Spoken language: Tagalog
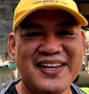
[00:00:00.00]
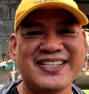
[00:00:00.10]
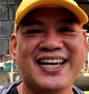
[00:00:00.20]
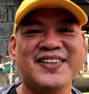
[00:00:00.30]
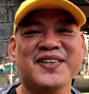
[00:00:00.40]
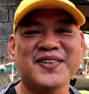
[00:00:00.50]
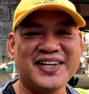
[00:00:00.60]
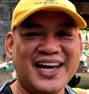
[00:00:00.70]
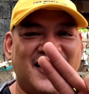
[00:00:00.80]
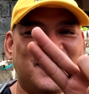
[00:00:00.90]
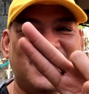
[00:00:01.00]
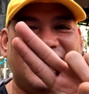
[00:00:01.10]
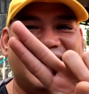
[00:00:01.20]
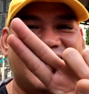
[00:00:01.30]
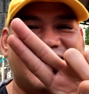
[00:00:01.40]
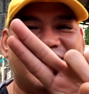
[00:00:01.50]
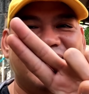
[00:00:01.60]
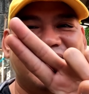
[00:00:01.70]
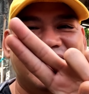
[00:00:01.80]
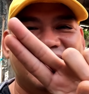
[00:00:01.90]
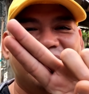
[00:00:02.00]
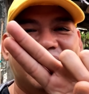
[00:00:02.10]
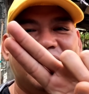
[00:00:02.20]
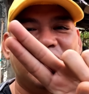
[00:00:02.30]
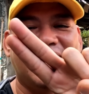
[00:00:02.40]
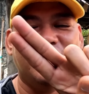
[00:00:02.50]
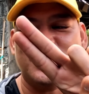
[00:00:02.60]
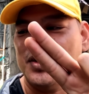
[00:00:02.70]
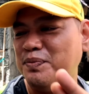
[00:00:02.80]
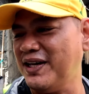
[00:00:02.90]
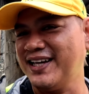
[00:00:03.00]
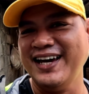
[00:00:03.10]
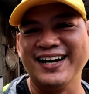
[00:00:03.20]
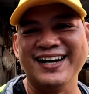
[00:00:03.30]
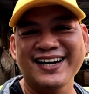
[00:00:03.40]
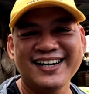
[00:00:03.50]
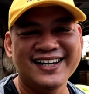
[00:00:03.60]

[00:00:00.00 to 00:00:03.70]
si Katoto nakahuli tiga ganon. Mga lukaok, two finger.